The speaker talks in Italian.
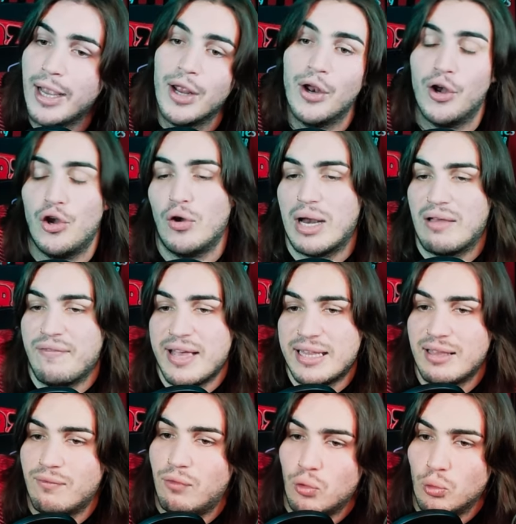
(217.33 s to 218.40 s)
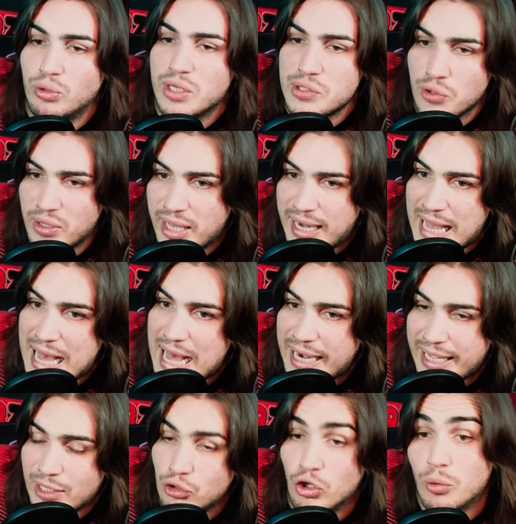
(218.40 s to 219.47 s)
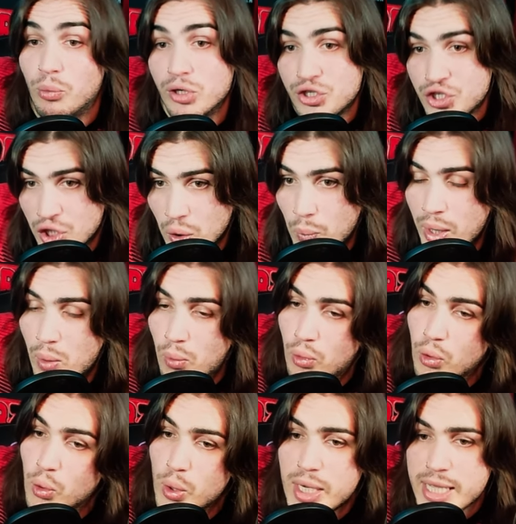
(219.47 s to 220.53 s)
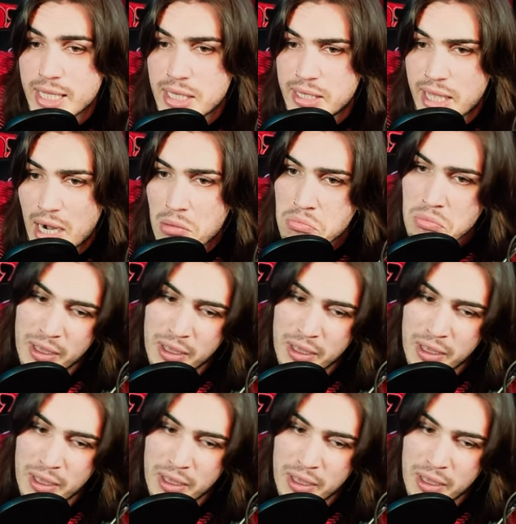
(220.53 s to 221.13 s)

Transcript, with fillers: Non l'avete voluto esonerare dopo il 5-1 con l'Inter?